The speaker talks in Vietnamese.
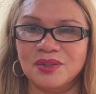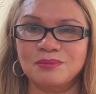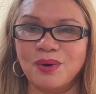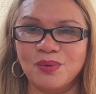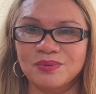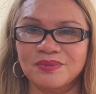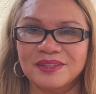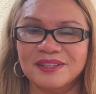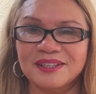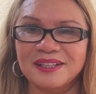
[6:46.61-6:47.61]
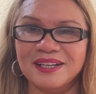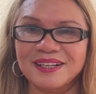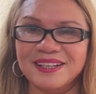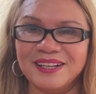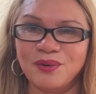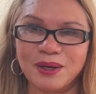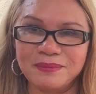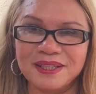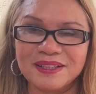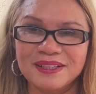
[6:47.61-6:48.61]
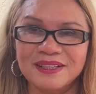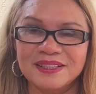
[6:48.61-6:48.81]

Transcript: chuyên môn là là quen biết